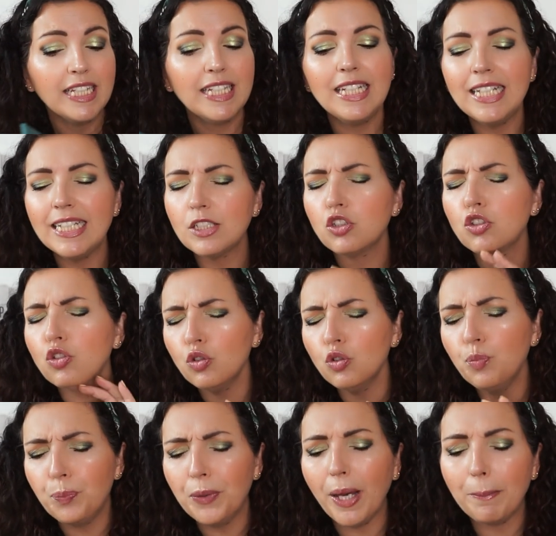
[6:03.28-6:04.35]
Il est
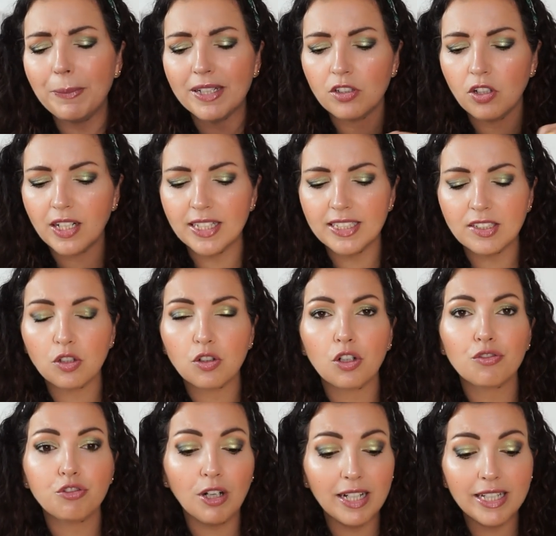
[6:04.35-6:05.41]
super bien organisé, encore
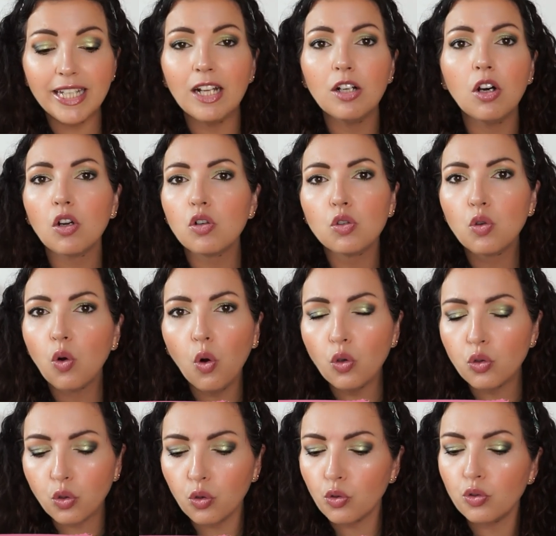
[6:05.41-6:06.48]
une fois. Et alors, le gros
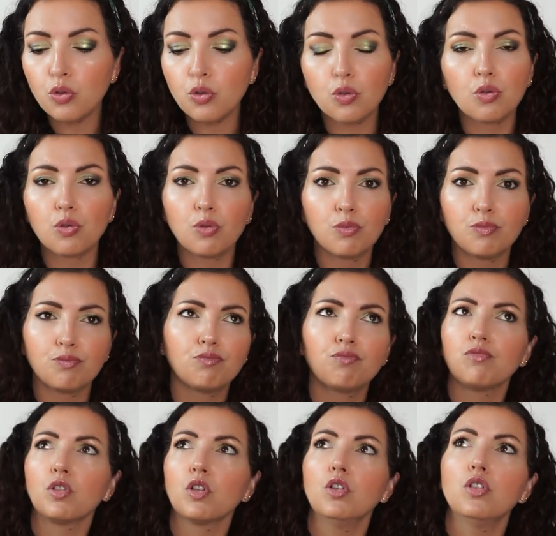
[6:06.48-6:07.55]
truc de
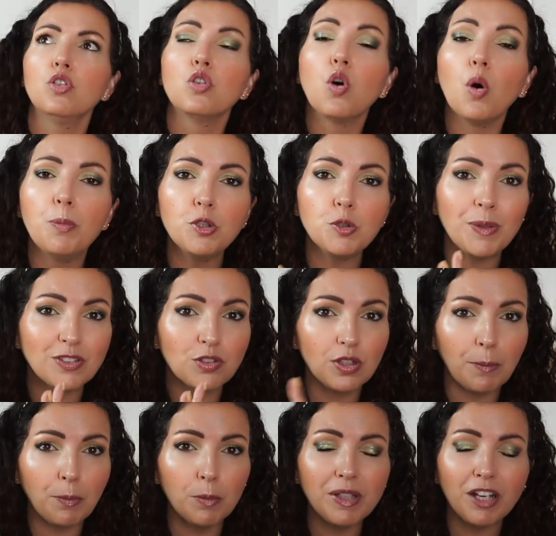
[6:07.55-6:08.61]
le gros plus parce que
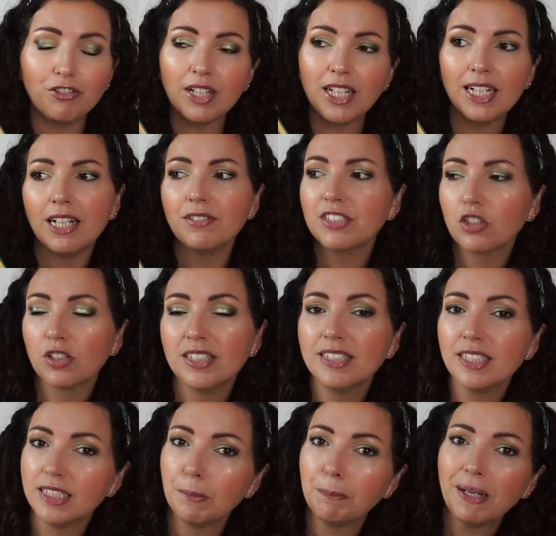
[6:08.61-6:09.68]
la première fois qu'elle l'avait sorti
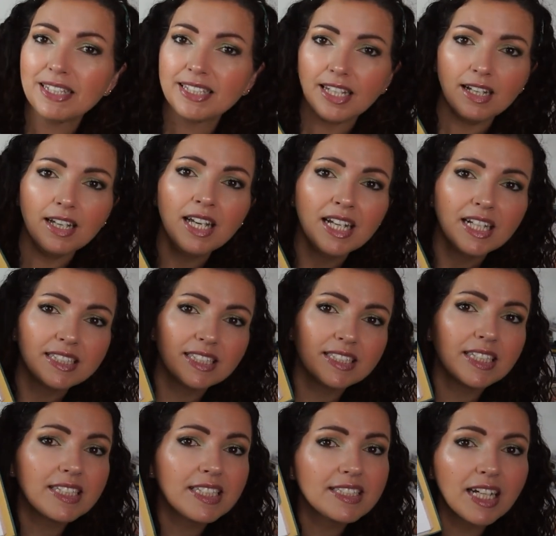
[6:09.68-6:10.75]
c'était pas le cas
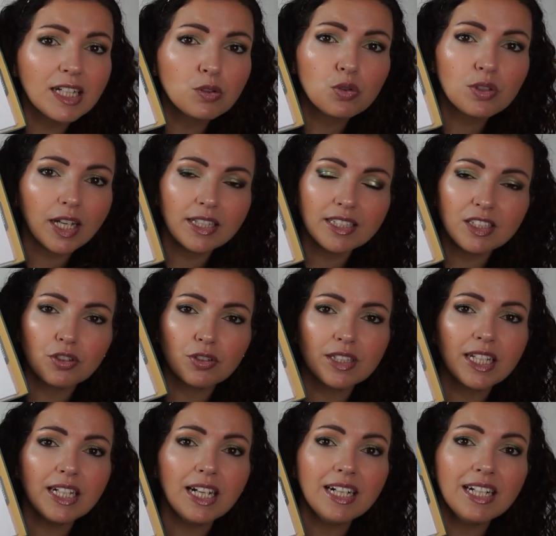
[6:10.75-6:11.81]
c'était des anneaux
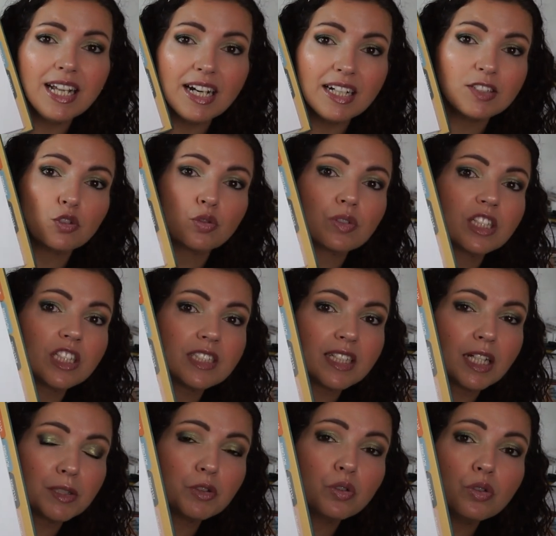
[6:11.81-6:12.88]
traditionnels là ce sont des
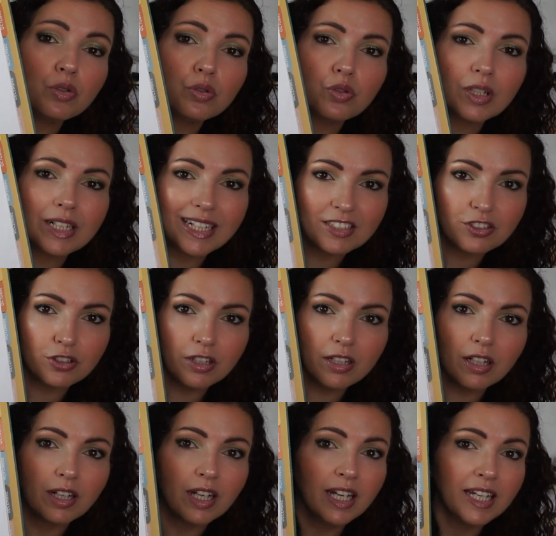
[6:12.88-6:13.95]
anneaux de
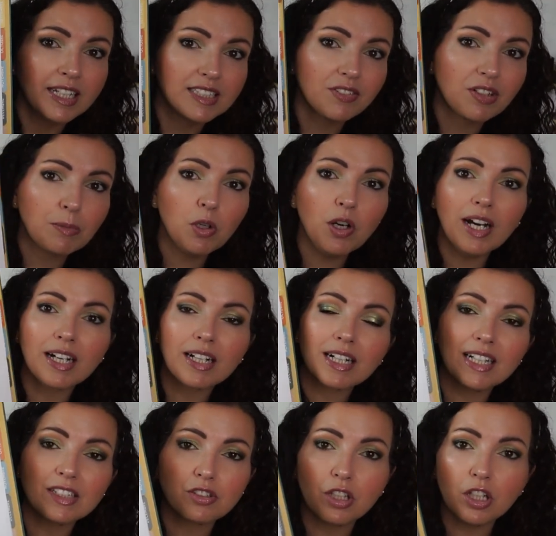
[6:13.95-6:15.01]
classeur c'est vraiment un
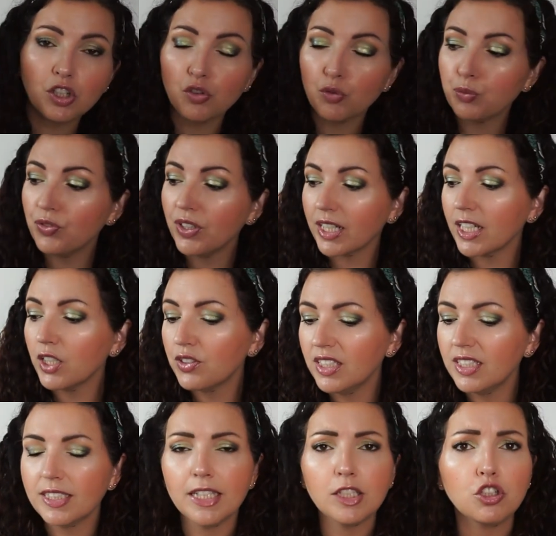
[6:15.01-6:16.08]
classeur que vous pouvez
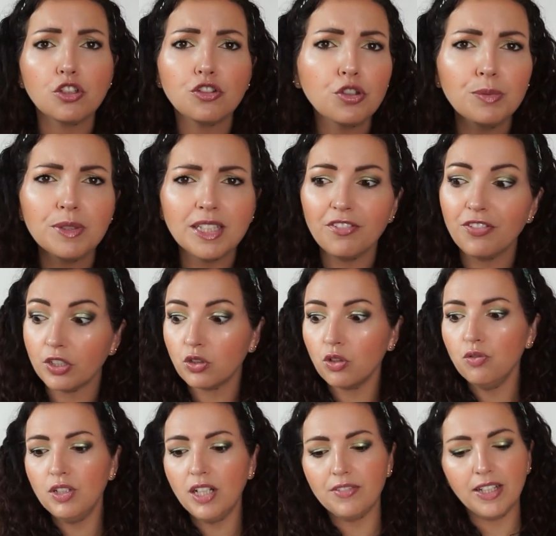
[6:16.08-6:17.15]
réutiliser customiser faire ce que
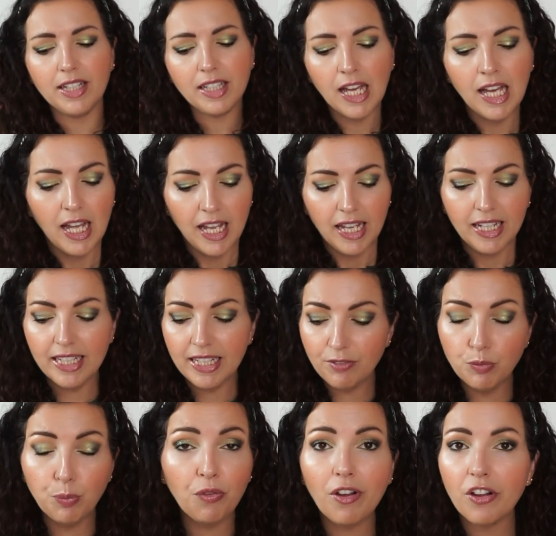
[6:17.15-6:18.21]
vous voulez avec et
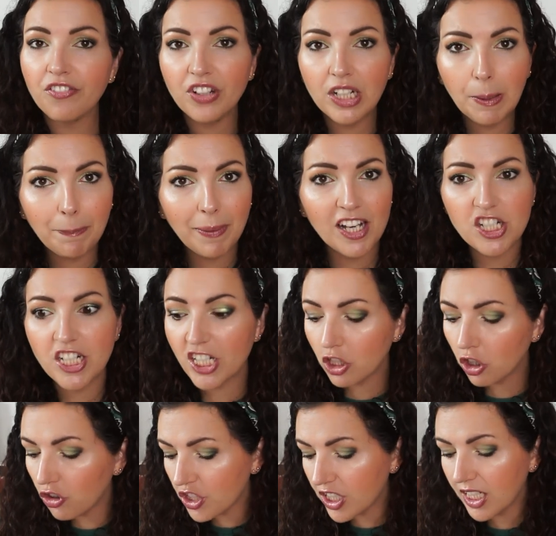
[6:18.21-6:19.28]
vous pouvez enlever les pages les
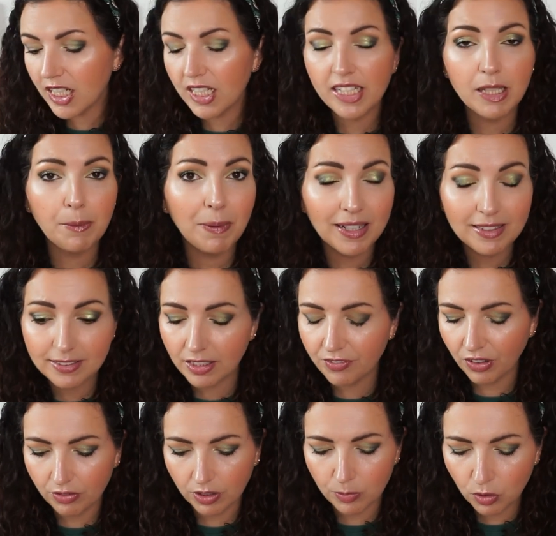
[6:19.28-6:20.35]
changer les déplacer
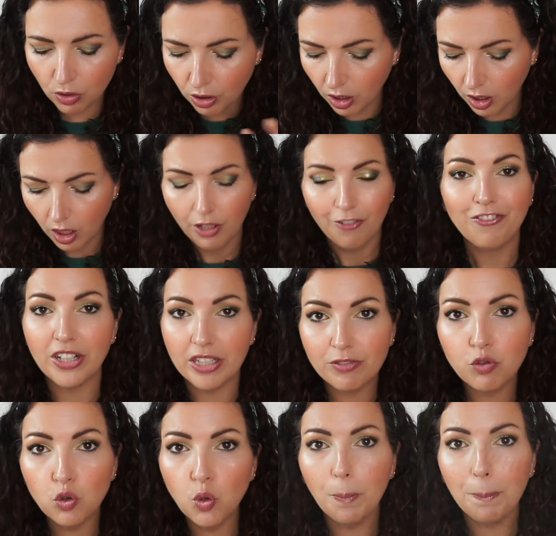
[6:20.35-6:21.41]
enfin vraiment
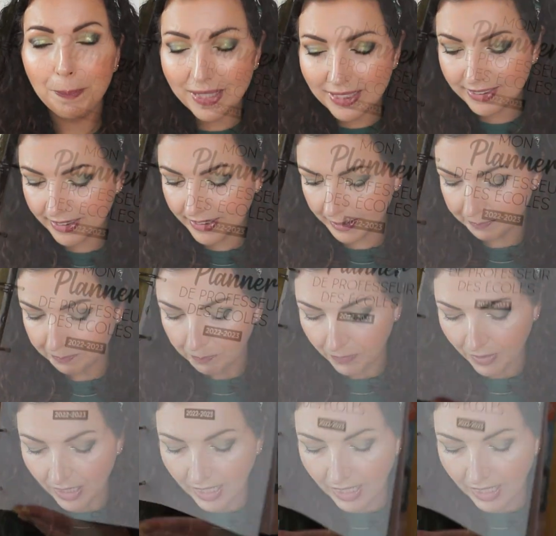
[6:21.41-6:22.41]
faites-vous plaisir donc